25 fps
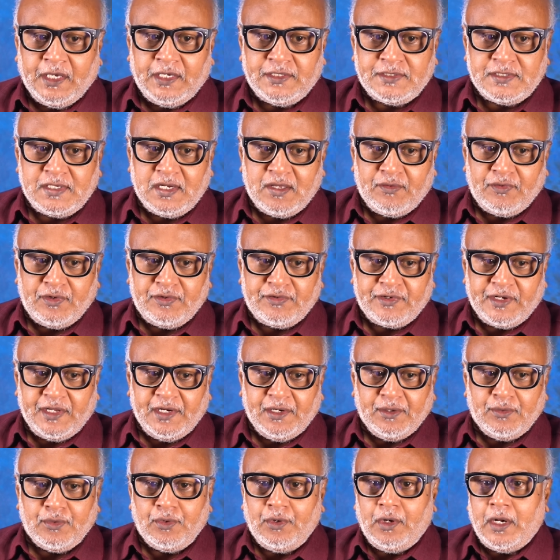கேஸில் அவர்
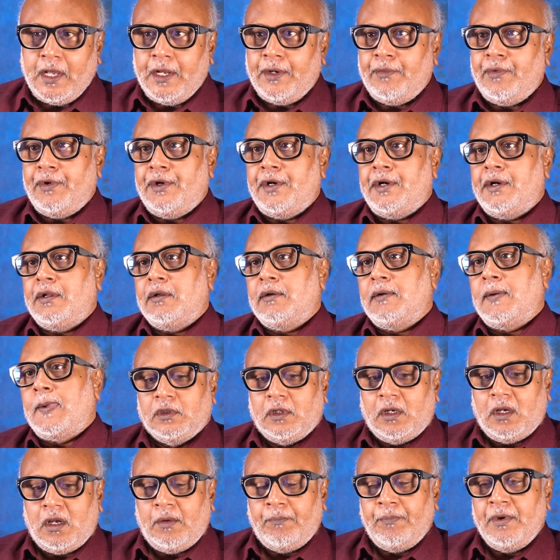ட்ரையல் கோர்ட்டில் அக்விட்டட்
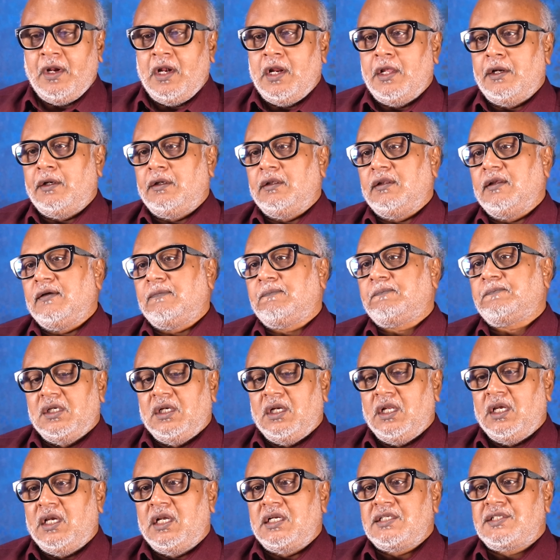அப்பீல் இருக்குது
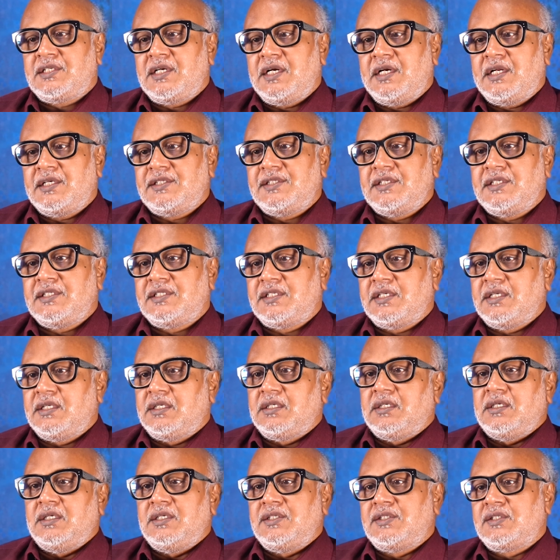லீகல் ஸ்டேட்டஸ் இஸ்
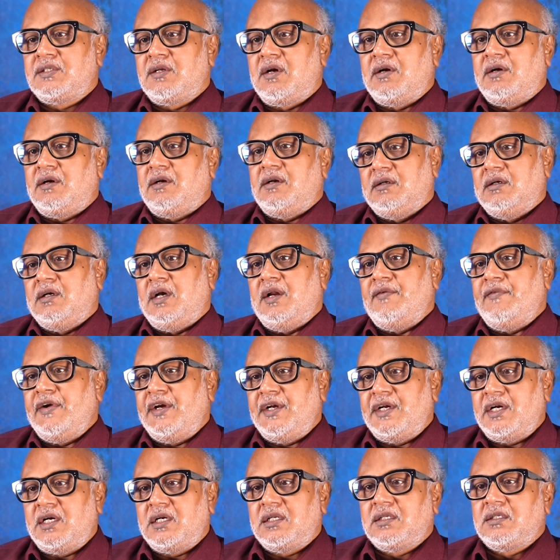இஸ் நாட்
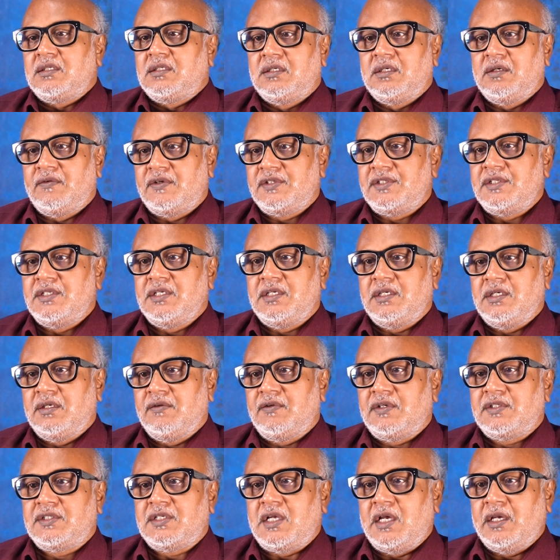கன்விக்டட் இ
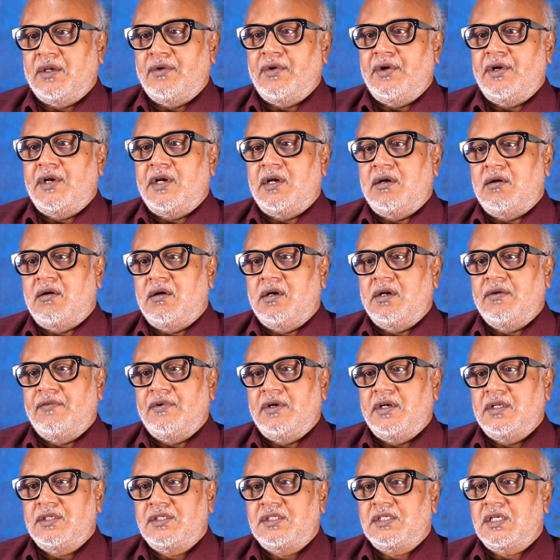வாஸ் அக்யூட்டட் நாட்
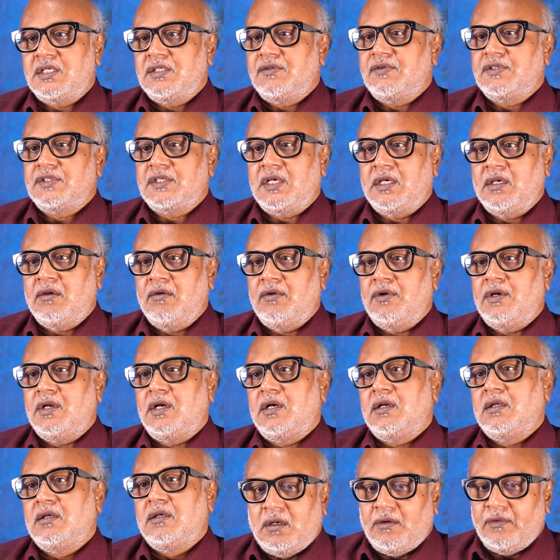இவன் டிஸ்சார்ஜ் வாஸ்
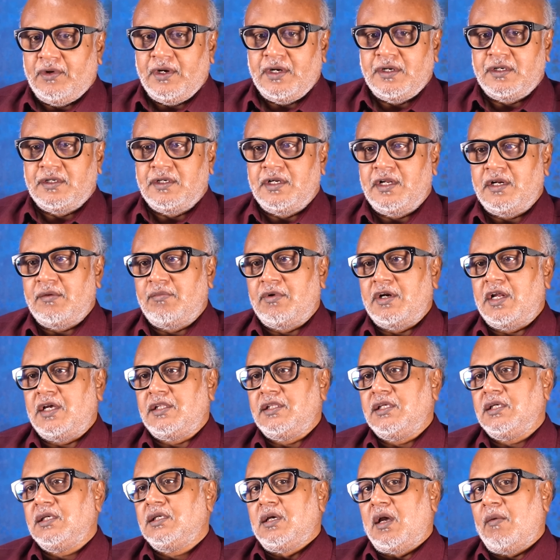அக்யூட்டட் அவர் இன்று
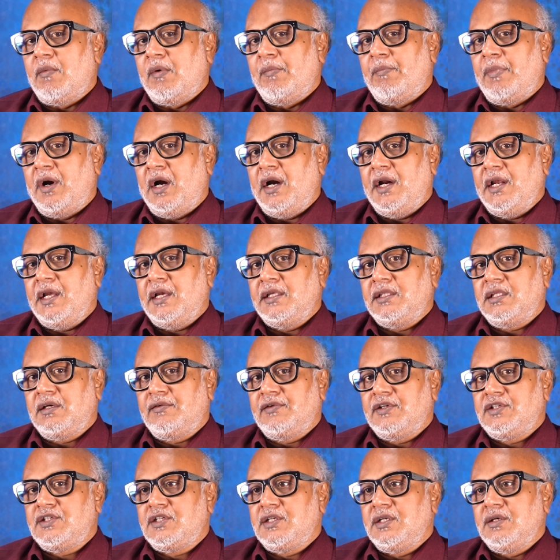நிரபராதி அப்போ பழைய இதை
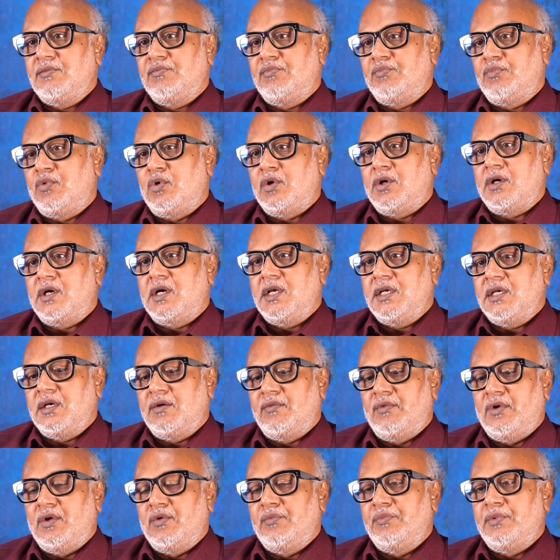வச்சு நீ போடுறோன்னா
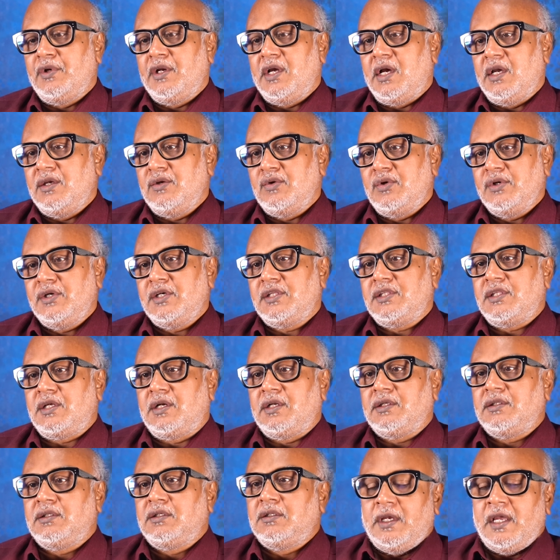எவ்வளோ பெரிய
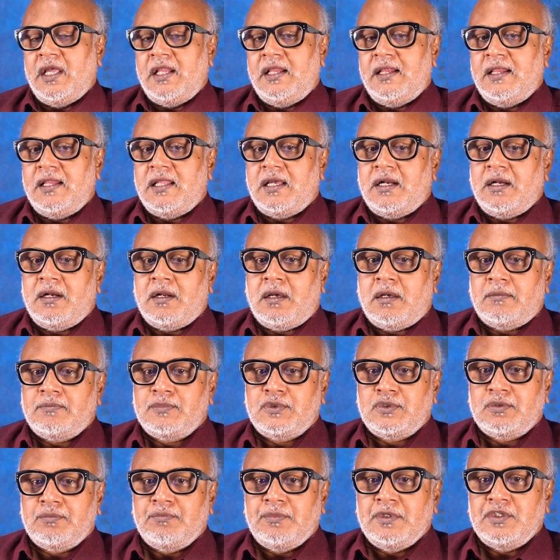அயோக்கியத்தனம் எந்த
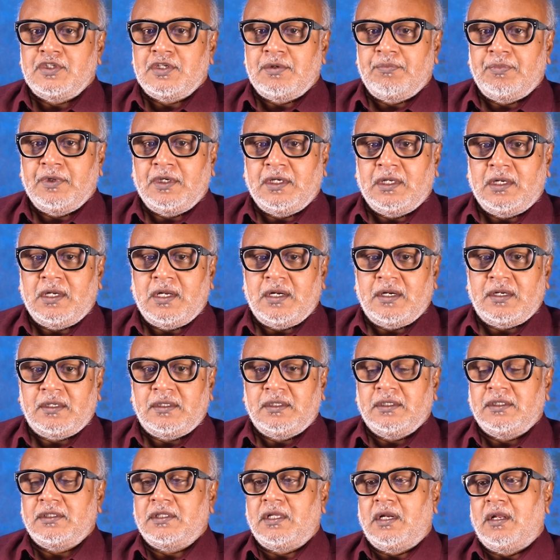நாம்சம் பிஜேபிக்கு
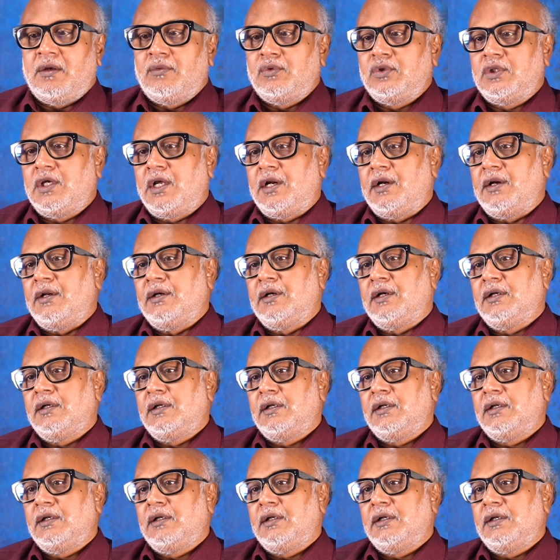இல்லைன்றதுக்கு இதெல்லாம் உதாரணம்